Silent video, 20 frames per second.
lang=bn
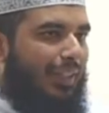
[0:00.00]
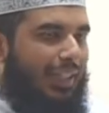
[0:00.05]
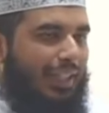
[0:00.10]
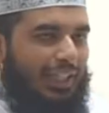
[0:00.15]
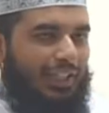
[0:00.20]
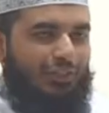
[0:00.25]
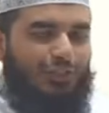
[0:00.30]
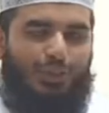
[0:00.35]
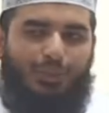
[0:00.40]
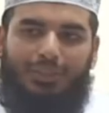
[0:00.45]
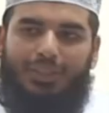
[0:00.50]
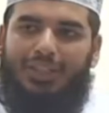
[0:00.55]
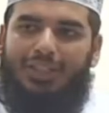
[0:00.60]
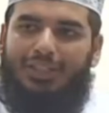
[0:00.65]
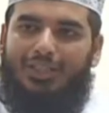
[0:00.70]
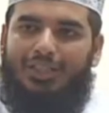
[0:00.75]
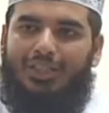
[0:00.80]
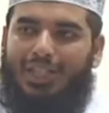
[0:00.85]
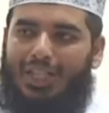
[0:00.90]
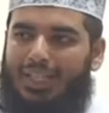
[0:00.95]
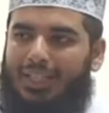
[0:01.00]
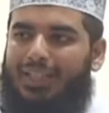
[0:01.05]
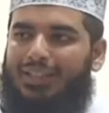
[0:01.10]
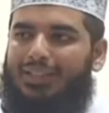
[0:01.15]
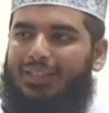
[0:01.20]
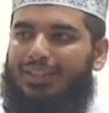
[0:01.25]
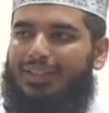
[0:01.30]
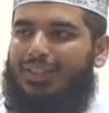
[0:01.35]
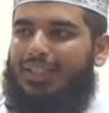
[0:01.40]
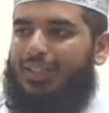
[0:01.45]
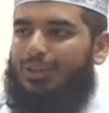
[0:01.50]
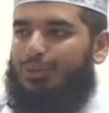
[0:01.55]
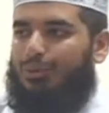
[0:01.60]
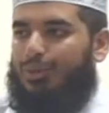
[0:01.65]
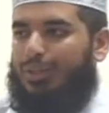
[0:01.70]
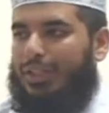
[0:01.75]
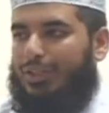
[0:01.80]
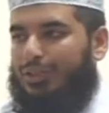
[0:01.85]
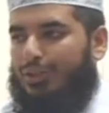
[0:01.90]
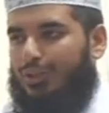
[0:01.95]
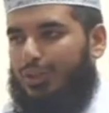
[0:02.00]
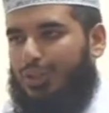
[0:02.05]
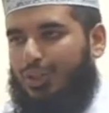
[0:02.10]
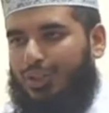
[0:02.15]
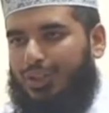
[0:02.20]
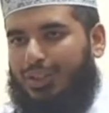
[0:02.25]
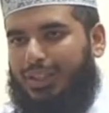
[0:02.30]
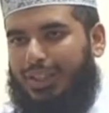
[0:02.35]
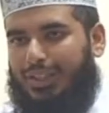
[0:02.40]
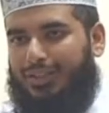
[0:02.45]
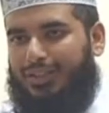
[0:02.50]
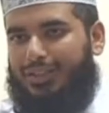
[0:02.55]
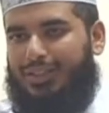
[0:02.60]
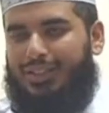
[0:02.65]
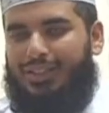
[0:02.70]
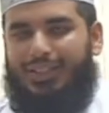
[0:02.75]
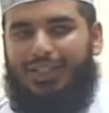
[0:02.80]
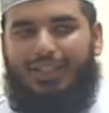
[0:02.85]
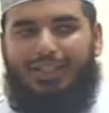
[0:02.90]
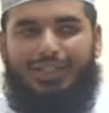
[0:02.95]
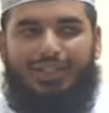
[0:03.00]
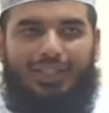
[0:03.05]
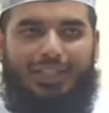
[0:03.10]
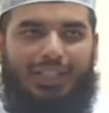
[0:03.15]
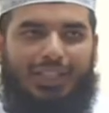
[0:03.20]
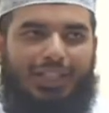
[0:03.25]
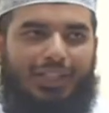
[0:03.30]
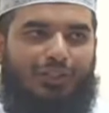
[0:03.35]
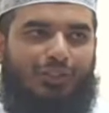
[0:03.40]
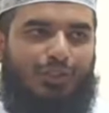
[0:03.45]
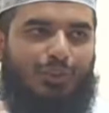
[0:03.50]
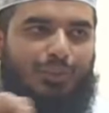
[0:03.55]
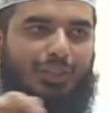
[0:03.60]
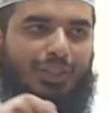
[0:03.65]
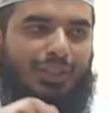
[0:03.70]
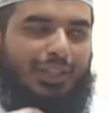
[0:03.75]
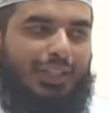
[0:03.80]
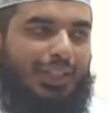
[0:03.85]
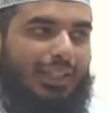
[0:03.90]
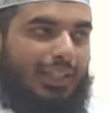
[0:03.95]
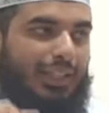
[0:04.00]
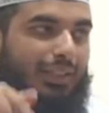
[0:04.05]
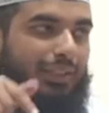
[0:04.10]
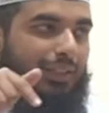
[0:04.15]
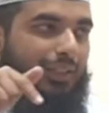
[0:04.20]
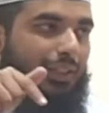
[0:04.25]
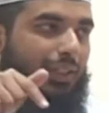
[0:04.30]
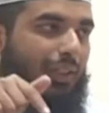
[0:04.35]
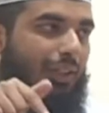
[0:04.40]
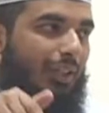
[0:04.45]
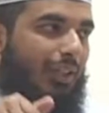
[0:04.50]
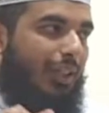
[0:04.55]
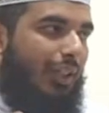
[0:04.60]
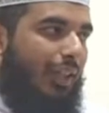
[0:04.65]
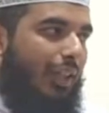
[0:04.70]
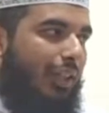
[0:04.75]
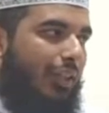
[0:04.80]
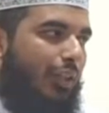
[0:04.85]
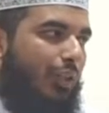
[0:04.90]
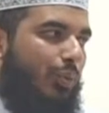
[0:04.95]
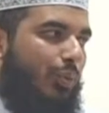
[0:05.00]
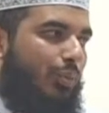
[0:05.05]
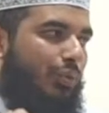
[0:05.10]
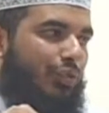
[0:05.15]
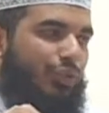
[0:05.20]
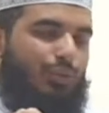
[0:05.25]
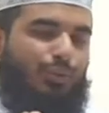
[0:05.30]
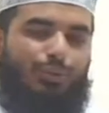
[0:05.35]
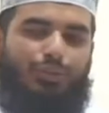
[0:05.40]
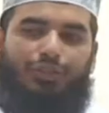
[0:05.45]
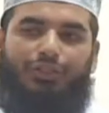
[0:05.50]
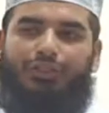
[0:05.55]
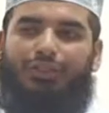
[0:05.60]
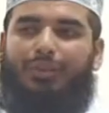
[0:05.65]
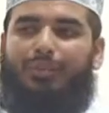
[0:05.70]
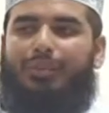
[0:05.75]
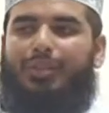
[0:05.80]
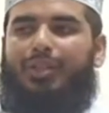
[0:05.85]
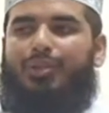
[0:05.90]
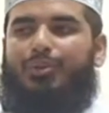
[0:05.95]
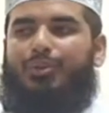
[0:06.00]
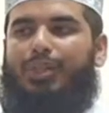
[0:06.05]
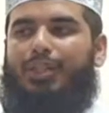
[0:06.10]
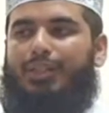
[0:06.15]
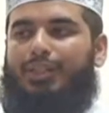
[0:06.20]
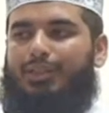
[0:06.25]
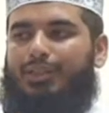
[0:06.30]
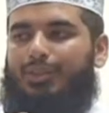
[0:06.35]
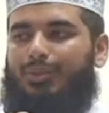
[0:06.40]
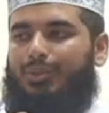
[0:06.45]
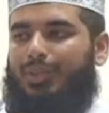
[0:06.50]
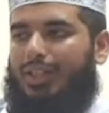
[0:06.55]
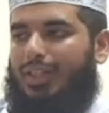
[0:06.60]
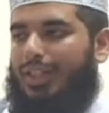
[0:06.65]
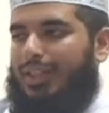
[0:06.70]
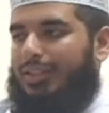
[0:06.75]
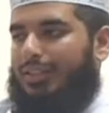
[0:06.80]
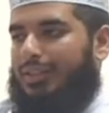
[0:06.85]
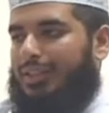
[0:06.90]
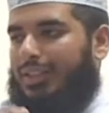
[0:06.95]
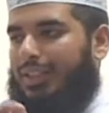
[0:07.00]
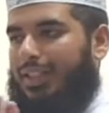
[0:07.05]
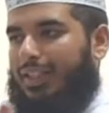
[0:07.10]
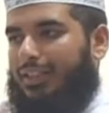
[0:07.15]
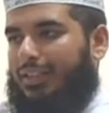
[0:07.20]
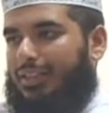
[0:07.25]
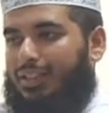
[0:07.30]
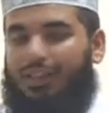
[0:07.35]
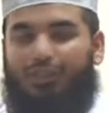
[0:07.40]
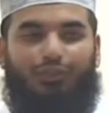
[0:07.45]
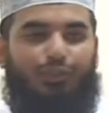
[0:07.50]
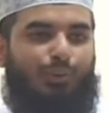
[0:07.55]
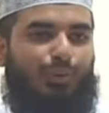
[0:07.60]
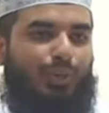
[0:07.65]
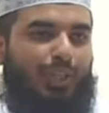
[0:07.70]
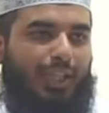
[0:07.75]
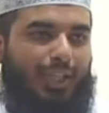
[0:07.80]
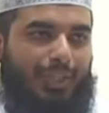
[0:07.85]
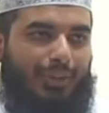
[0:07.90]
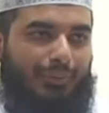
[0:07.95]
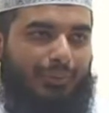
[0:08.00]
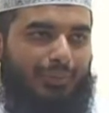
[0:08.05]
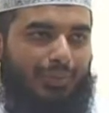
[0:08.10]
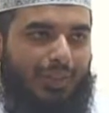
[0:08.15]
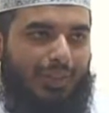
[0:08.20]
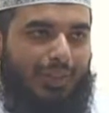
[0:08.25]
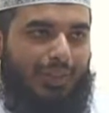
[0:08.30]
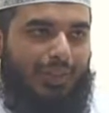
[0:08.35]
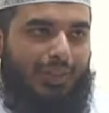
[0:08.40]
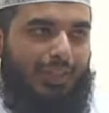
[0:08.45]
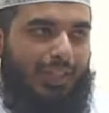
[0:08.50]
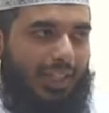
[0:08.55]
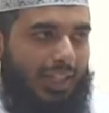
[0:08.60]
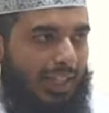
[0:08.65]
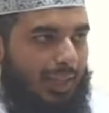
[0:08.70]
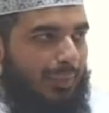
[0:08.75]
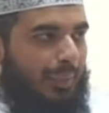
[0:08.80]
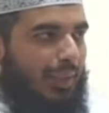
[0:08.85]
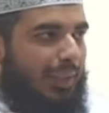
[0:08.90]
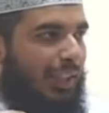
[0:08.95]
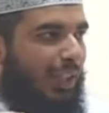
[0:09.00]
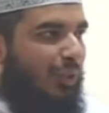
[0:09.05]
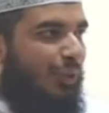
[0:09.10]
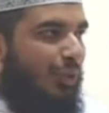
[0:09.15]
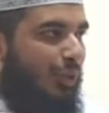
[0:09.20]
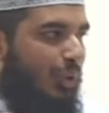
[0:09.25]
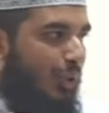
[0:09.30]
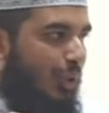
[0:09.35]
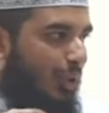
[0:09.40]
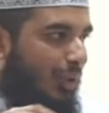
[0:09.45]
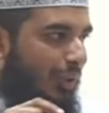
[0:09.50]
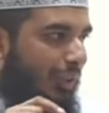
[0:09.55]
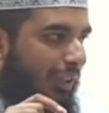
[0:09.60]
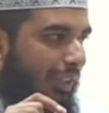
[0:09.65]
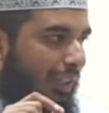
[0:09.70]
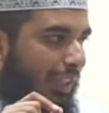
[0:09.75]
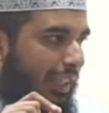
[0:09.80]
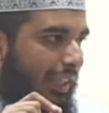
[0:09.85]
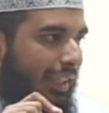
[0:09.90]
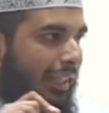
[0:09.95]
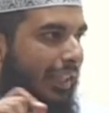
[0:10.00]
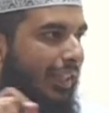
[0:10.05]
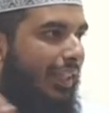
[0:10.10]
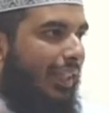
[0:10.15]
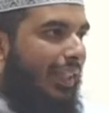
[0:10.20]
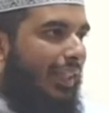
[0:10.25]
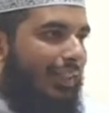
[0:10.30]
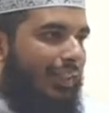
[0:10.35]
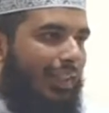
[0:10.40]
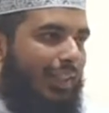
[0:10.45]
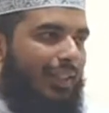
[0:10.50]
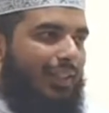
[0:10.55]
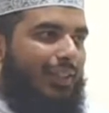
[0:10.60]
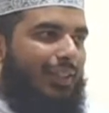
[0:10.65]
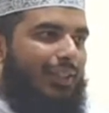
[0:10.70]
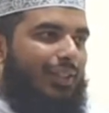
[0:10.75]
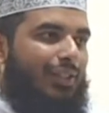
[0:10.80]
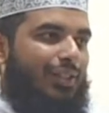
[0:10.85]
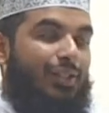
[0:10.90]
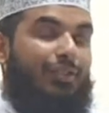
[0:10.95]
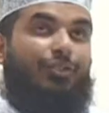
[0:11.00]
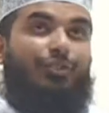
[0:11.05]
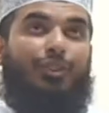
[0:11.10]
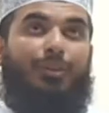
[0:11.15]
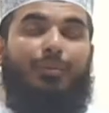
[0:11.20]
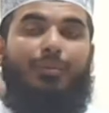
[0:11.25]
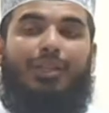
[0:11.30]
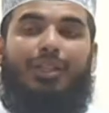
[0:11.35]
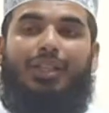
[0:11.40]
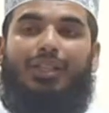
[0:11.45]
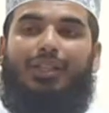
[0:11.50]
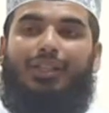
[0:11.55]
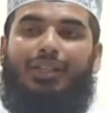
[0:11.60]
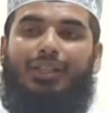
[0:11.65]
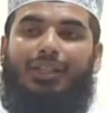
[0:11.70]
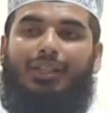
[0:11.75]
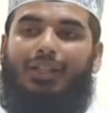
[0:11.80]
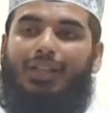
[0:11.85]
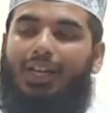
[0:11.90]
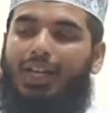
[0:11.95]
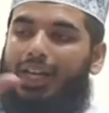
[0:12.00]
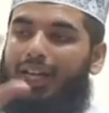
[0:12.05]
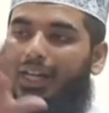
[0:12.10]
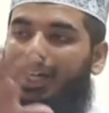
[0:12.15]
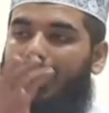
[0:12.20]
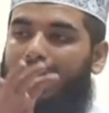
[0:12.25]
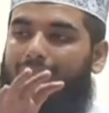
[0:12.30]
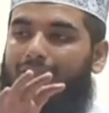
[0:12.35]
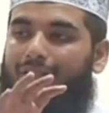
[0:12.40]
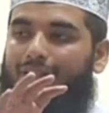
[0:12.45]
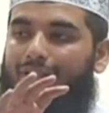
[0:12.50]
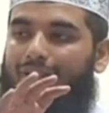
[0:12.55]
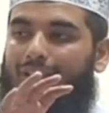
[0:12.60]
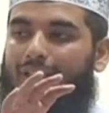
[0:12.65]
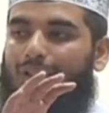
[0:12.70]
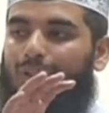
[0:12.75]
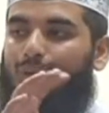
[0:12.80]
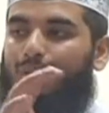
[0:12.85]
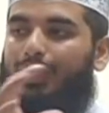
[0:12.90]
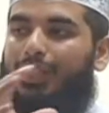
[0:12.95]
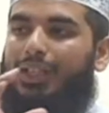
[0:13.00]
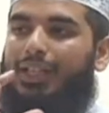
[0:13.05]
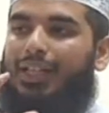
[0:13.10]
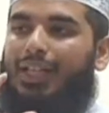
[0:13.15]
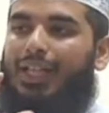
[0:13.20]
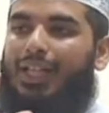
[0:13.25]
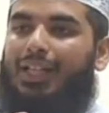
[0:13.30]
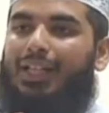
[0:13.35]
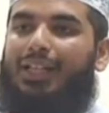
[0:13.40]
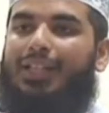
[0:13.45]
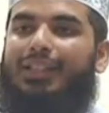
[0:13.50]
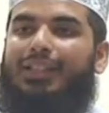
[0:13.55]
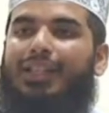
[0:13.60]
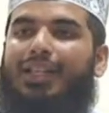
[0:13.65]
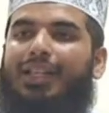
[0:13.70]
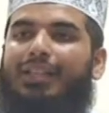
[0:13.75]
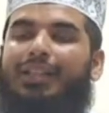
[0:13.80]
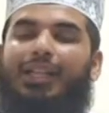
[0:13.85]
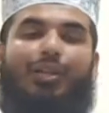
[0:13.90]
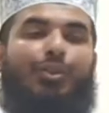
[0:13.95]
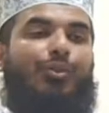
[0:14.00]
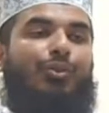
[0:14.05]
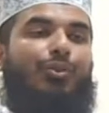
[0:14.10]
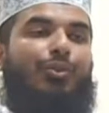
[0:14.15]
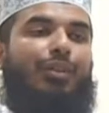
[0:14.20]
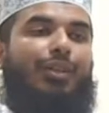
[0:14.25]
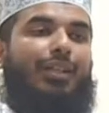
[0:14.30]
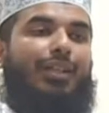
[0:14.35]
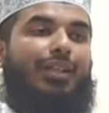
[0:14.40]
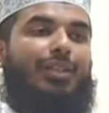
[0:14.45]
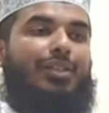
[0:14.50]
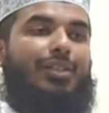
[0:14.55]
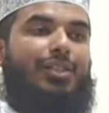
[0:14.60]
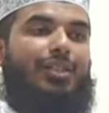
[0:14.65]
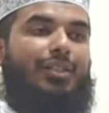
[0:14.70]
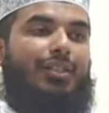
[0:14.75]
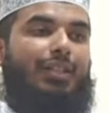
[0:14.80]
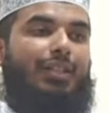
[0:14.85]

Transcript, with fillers: এই জমিন সাক্ষী দিয়ে যে কোনো একজন সত্তা আছেন যিনি এই জমিনটাকে ইন্নাল্লাহ ওয়াতি ওয়াল আরদা আনতাজুলা এখানে মাধ্যাকর্ষণ শক্তির ইঙ্গিত আল্লাহ তালা দিয়েছেন জমিন আকাশ এ দুটাকে আল্লাহ তালা ধারণ করে রেখেছেন